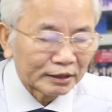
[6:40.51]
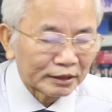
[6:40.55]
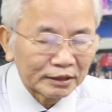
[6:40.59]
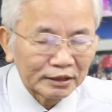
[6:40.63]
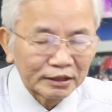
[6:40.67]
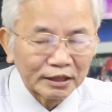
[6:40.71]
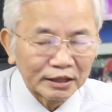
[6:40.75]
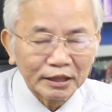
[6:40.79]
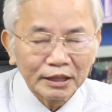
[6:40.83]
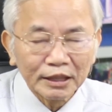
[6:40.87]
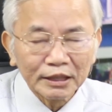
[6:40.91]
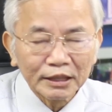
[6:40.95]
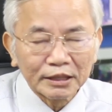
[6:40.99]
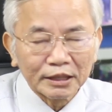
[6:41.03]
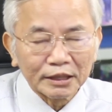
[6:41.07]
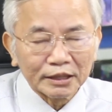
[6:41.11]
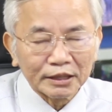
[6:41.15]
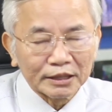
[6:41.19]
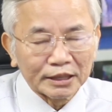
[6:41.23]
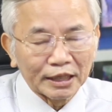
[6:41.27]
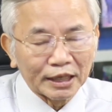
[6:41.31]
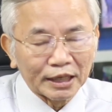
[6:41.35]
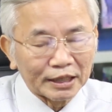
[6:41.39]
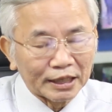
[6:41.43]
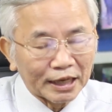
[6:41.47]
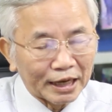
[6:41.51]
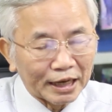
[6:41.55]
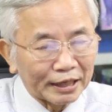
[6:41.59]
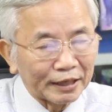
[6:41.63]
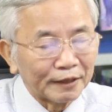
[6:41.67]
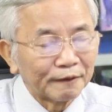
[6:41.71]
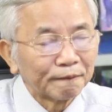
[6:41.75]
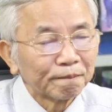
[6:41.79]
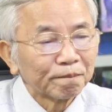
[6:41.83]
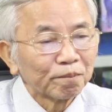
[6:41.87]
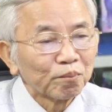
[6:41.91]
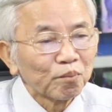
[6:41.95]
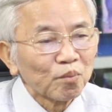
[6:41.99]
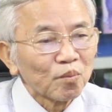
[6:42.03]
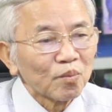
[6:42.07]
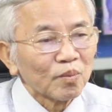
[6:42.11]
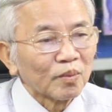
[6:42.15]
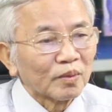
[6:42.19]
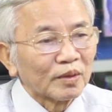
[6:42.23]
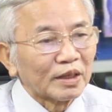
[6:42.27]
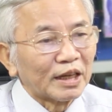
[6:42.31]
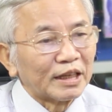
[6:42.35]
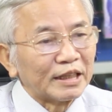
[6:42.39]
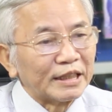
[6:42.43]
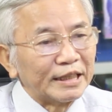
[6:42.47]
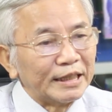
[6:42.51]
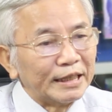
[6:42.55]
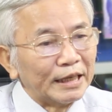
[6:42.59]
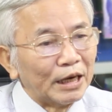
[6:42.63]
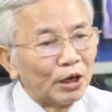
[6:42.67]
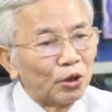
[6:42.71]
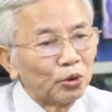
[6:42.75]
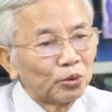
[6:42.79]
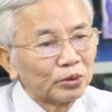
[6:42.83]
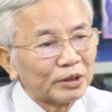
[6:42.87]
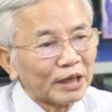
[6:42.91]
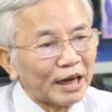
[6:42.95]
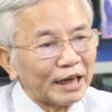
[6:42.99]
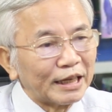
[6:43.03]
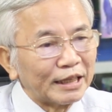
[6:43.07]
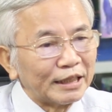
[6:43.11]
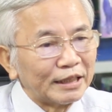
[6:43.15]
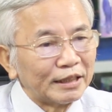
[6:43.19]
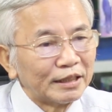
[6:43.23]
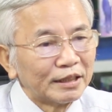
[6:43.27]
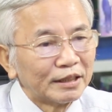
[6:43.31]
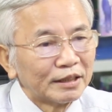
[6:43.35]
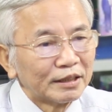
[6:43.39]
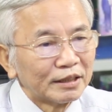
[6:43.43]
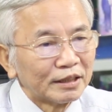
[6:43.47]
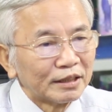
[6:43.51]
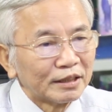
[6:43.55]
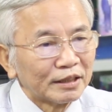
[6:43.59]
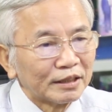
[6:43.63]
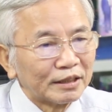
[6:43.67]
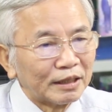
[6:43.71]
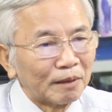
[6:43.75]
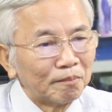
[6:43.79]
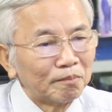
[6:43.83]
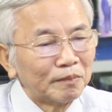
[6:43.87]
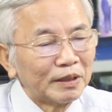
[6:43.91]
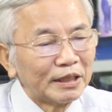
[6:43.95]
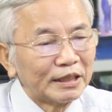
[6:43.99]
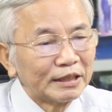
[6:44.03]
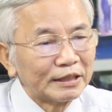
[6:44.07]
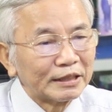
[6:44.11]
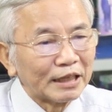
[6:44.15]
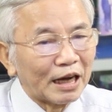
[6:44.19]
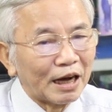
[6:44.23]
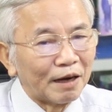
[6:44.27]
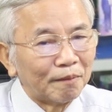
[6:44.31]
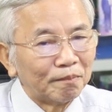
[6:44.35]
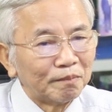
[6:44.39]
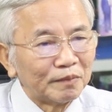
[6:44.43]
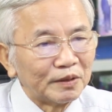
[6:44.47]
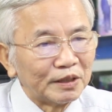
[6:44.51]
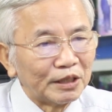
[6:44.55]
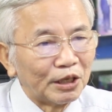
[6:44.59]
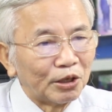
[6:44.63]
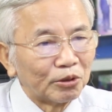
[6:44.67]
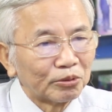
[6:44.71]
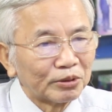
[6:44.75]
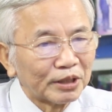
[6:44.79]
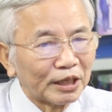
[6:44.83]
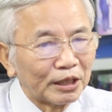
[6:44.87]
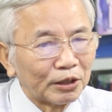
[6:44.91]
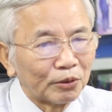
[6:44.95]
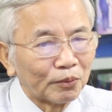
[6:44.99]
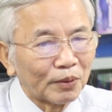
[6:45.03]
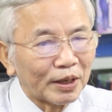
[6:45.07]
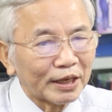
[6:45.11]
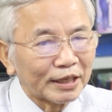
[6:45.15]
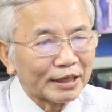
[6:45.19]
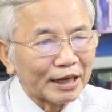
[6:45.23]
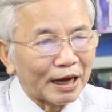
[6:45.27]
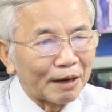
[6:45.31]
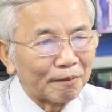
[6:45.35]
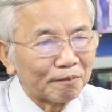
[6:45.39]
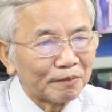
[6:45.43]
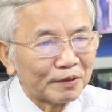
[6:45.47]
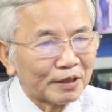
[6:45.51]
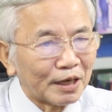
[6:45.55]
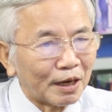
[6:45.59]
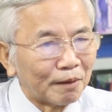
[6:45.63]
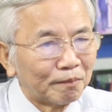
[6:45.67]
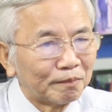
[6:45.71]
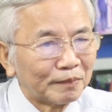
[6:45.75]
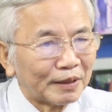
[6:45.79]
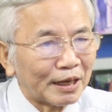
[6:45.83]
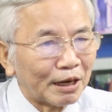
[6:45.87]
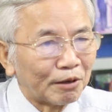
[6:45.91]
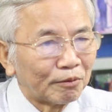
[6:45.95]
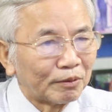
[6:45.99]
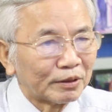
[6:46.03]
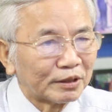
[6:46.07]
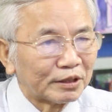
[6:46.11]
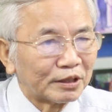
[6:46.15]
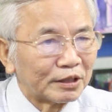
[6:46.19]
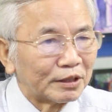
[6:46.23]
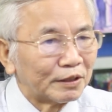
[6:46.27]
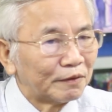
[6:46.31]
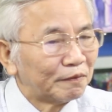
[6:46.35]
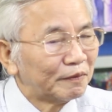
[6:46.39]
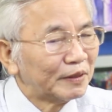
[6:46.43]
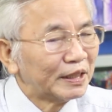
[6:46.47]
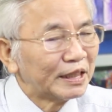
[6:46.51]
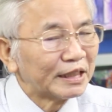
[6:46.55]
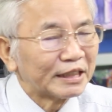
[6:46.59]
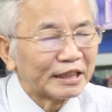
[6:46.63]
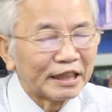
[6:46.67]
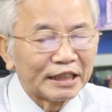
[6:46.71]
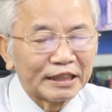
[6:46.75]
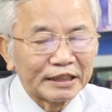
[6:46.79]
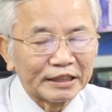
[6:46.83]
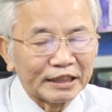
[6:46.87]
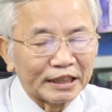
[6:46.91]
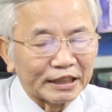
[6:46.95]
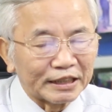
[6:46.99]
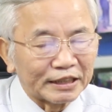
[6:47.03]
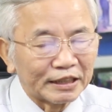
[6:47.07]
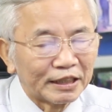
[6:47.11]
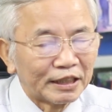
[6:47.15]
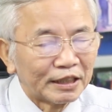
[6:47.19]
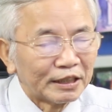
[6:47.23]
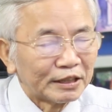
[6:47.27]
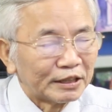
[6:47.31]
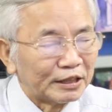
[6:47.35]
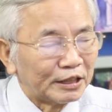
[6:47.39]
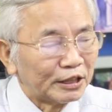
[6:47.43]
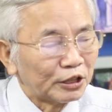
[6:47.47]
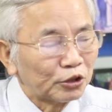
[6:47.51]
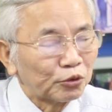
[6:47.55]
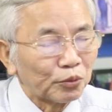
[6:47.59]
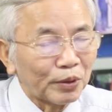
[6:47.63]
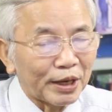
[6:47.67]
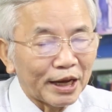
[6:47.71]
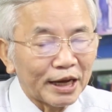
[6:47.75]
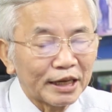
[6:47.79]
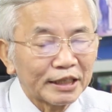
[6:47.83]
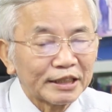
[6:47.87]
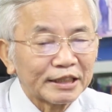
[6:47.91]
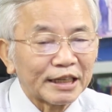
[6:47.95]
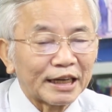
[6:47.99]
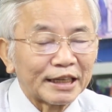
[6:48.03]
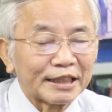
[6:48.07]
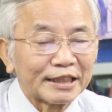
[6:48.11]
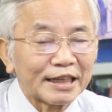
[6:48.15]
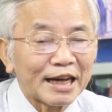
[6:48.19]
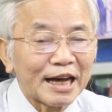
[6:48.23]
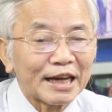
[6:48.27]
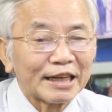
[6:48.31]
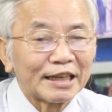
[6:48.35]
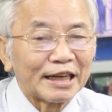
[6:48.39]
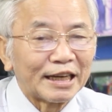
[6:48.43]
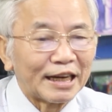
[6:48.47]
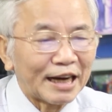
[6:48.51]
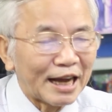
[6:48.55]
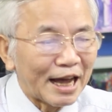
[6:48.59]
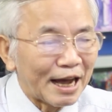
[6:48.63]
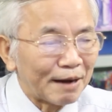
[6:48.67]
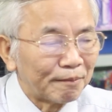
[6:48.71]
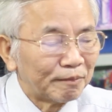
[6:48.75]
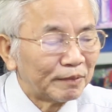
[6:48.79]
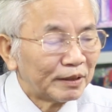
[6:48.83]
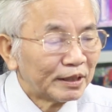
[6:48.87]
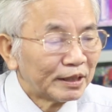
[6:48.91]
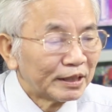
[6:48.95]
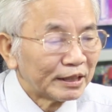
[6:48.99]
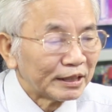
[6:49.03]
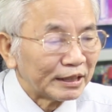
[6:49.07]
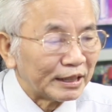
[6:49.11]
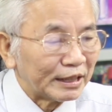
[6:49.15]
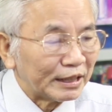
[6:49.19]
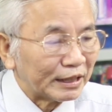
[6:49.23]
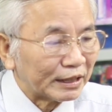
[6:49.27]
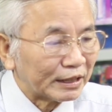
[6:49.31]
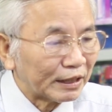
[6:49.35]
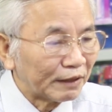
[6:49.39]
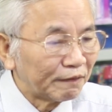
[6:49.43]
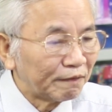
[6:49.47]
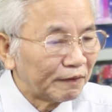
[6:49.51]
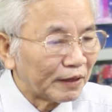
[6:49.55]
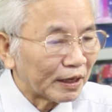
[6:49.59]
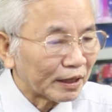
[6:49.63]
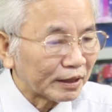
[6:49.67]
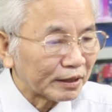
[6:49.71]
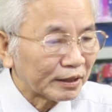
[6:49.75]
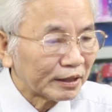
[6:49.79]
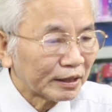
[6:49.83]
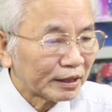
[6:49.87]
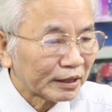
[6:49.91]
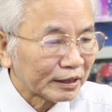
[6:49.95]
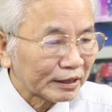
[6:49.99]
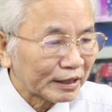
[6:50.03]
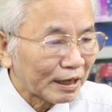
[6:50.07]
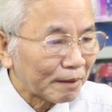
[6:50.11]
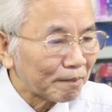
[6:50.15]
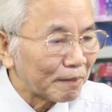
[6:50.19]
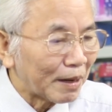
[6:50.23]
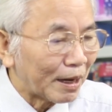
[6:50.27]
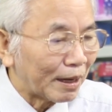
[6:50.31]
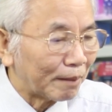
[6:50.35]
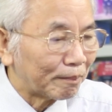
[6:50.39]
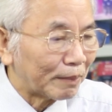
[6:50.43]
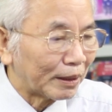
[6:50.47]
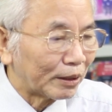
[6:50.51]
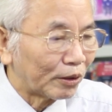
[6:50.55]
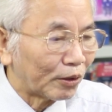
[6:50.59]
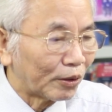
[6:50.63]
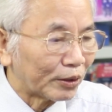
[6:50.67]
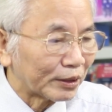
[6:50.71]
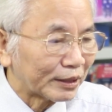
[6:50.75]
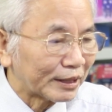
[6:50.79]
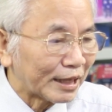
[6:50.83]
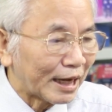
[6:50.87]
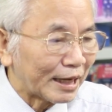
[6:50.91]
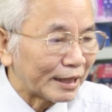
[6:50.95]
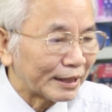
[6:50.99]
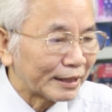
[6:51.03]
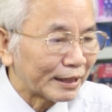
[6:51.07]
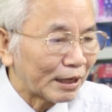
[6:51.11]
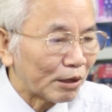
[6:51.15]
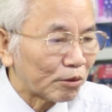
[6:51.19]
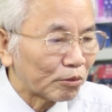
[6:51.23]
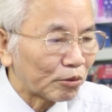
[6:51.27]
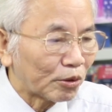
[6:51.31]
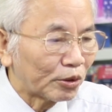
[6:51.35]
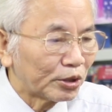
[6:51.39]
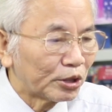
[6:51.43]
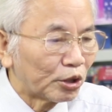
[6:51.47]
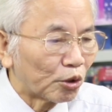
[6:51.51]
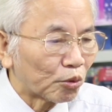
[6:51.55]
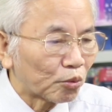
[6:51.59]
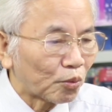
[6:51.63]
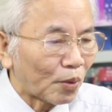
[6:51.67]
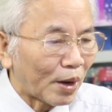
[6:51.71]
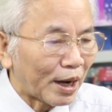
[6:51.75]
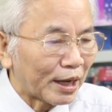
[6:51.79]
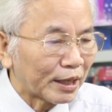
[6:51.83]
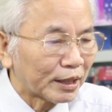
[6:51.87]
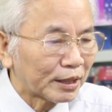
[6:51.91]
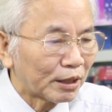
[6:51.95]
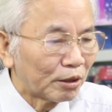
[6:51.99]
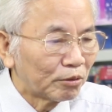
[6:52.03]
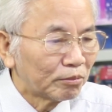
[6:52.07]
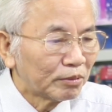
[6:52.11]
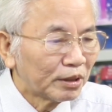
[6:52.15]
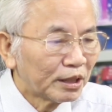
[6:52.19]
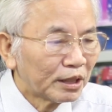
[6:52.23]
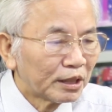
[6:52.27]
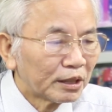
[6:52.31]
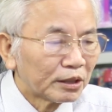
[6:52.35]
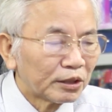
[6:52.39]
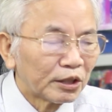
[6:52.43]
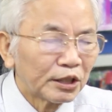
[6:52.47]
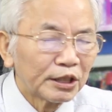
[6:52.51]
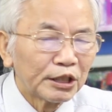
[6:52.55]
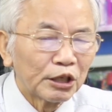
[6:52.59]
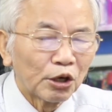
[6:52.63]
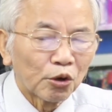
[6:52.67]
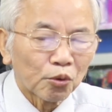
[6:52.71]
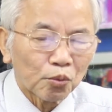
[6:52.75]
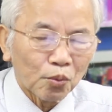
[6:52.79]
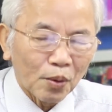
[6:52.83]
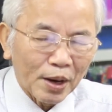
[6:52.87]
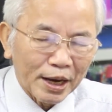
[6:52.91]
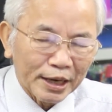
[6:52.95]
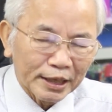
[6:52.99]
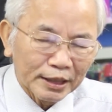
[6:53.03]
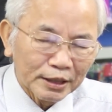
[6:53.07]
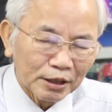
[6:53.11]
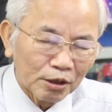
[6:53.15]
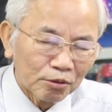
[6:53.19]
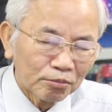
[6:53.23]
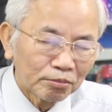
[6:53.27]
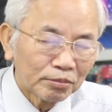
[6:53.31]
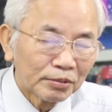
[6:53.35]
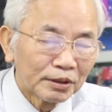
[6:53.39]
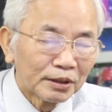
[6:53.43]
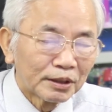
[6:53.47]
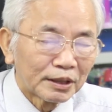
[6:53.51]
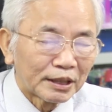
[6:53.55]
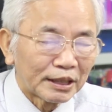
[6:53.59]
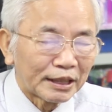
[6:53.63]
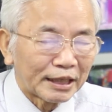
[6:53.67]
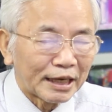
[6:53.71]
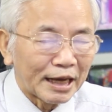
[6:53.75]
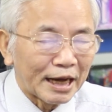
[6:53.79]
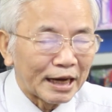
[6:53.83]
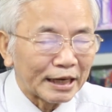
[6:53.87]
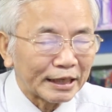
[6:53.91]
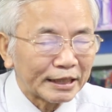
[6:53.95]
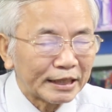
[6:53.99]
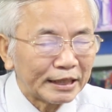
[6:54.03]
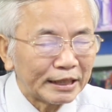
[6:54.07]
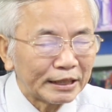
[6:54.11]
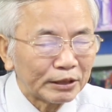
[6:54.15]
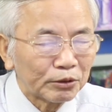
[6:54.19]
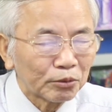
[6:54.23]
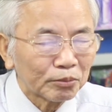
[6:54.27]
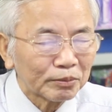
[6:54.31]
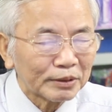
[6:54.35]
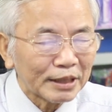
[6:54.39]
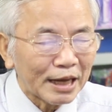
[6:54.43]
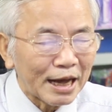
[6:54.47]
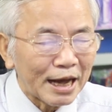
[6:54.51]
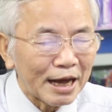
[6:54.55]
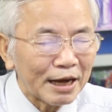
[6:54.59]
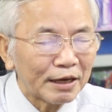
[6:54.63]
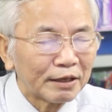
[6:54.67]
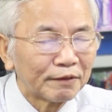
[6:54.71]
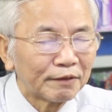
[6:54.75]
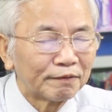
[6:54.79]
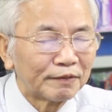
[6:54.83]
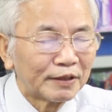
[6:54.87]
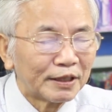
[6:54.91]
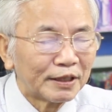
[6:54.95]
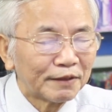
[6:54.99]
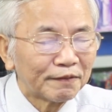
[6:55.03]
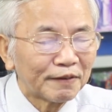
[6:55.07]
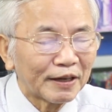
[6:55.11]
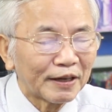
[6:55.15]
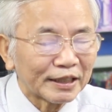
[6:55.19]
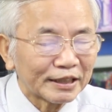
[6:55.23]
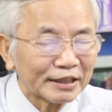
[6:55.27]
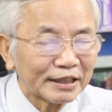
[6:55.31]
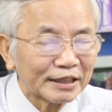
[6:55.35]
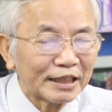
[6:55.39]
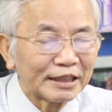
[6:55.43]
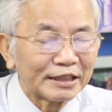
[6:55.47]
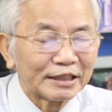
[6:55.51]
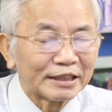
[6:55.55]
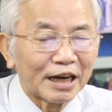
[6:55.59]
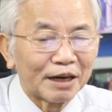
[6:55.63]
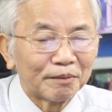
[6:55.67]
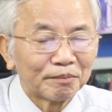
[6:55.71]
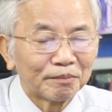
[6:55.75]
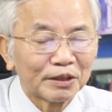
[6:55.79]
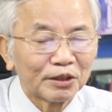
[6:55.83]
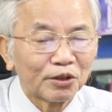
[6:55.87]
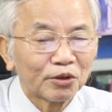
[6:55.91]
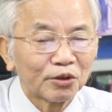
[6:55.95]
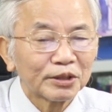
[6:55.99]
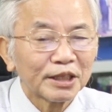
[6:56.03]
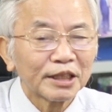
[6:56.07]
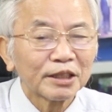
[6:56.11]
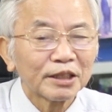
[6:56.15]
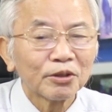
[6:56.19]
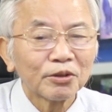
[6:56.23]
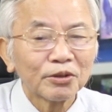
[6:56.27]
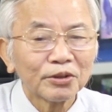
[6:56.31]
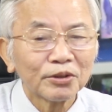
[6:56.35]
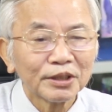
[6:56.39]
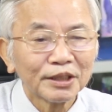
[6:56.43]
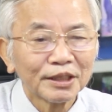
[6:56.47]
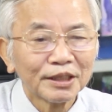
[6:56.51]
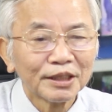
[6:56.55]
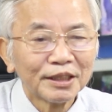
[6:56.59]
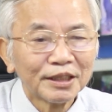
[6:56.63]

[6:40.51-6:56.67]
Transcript: những cái sự kiện này là nhiều thầy tâm linh dởm nhiều thầy ngoại cảm dởm nào là tử vi kinh dịch trí chóe nhảy ra để làm thì cái việc các bạn bạn hỏi tại sao có hiệu quả hay không nếu hiệu quả hay không là khi chúng ta vớ phải cái thầy dởm thì nó thế thôi